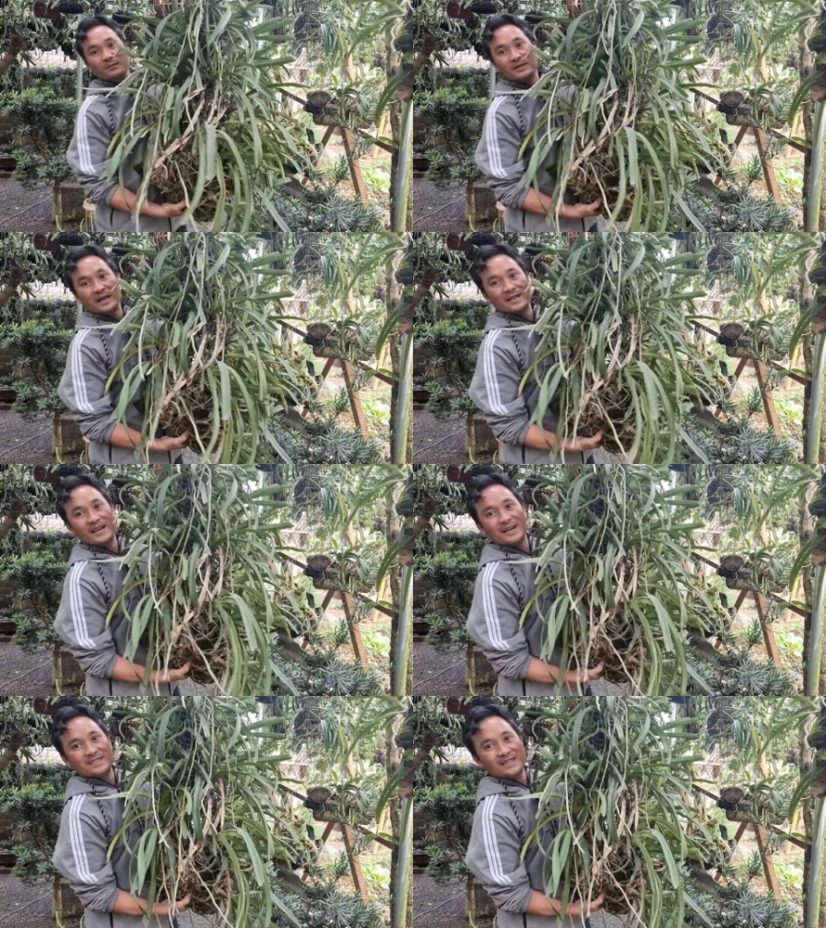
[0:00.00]
em nhặt
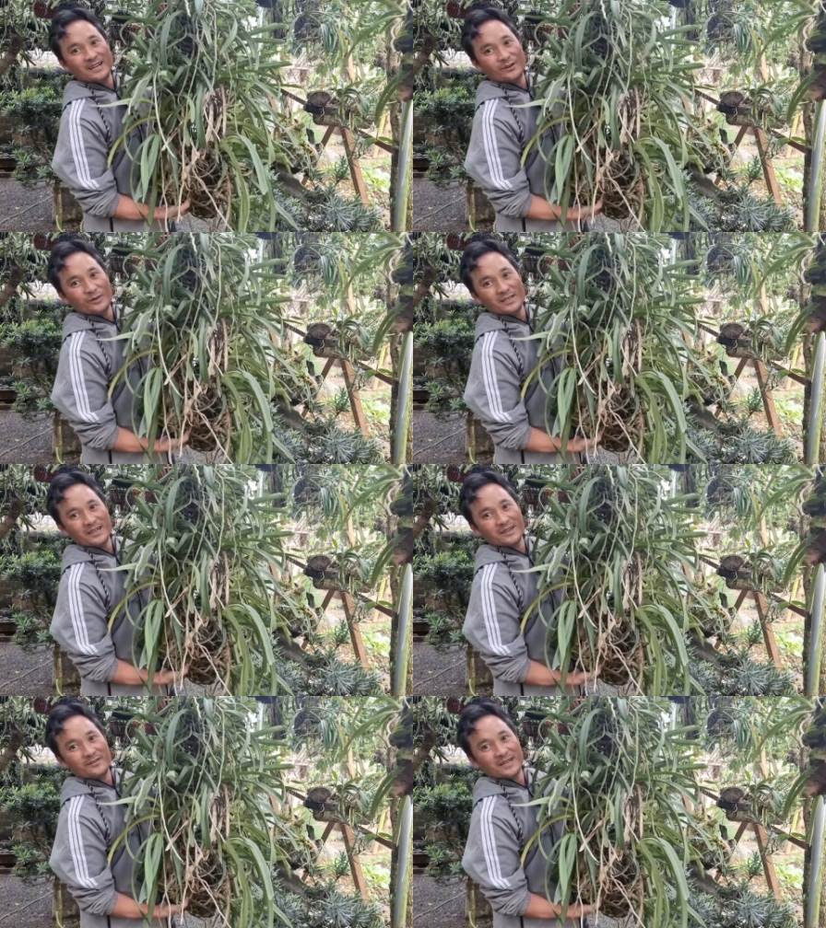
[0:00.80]
cái lá chết luôn
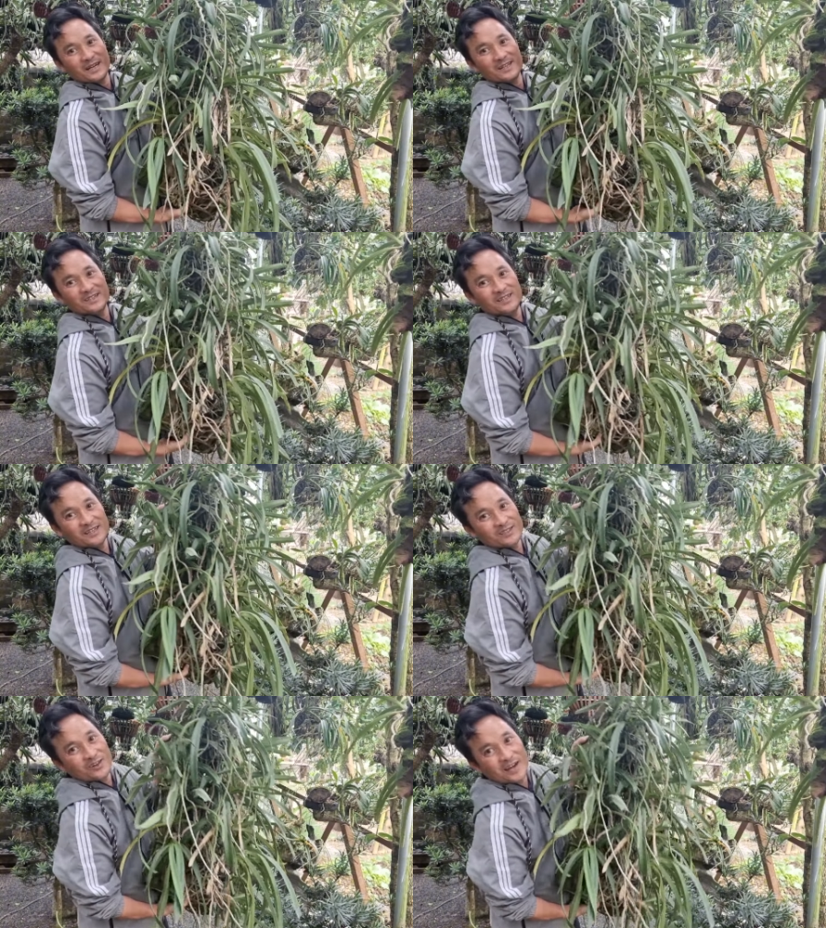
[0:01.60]
nha các bác nha
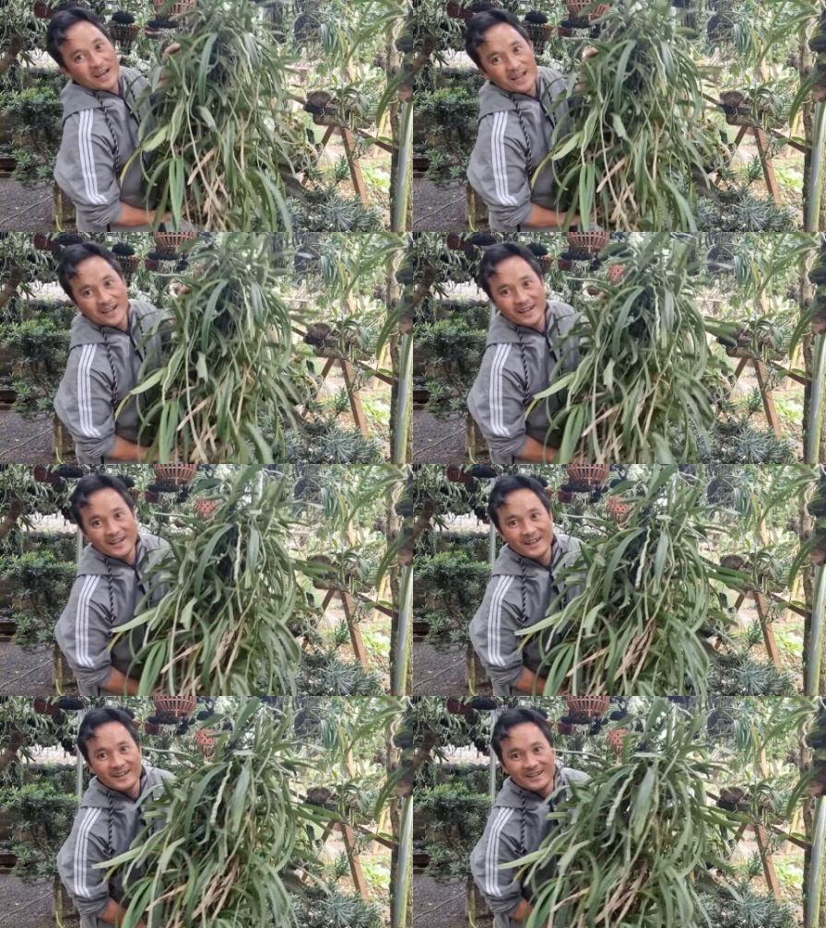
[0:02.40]
Riêng giò này
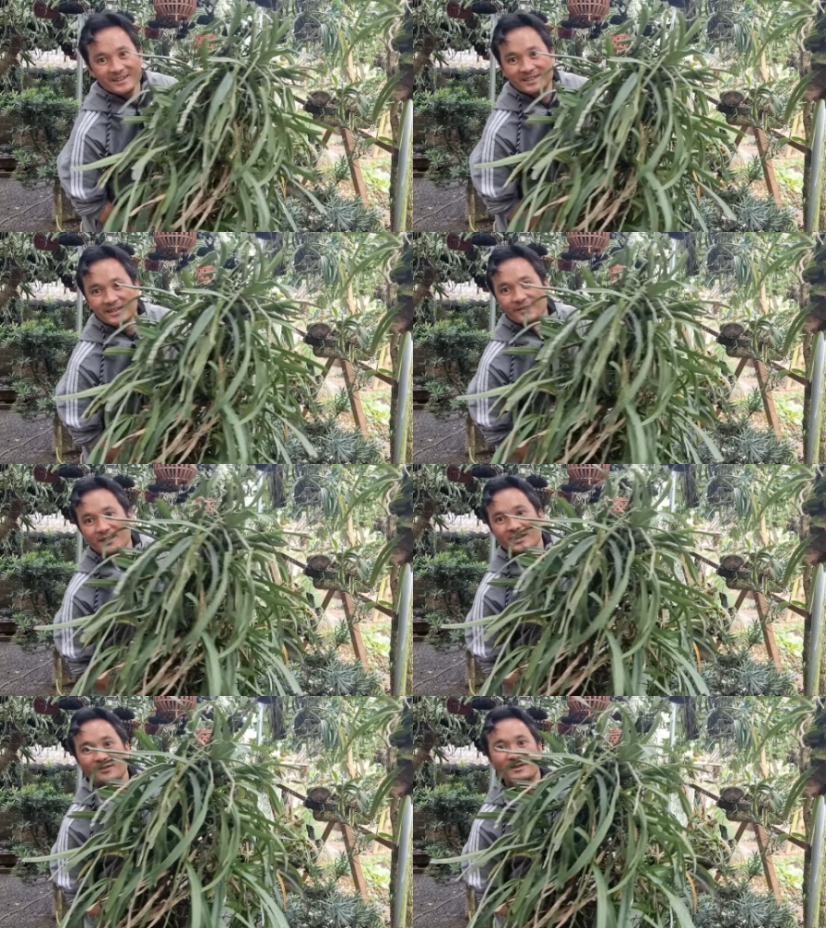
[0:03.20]
Chưa
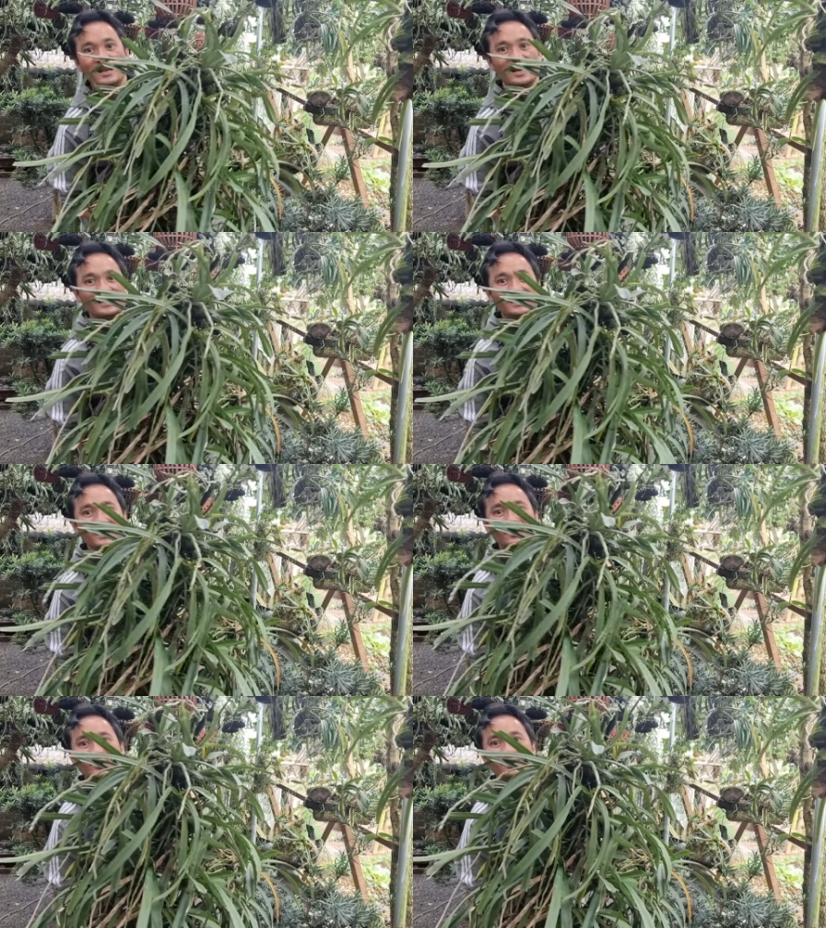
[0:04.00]
bao giờ em nhặt lá
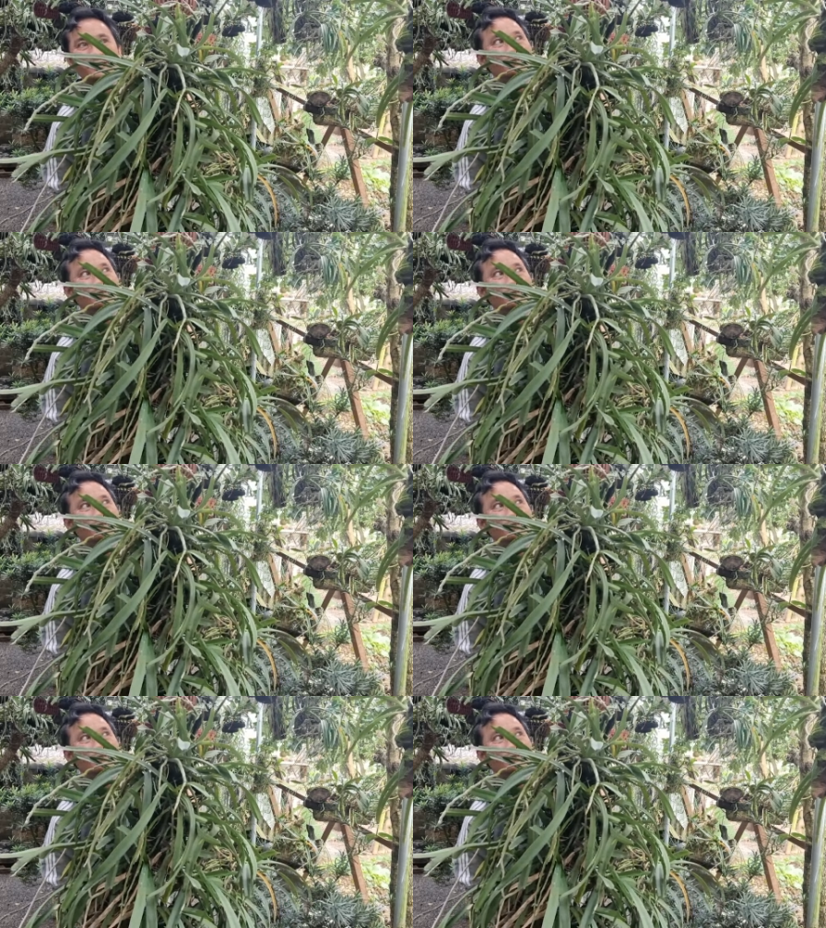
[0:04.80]
chết luôn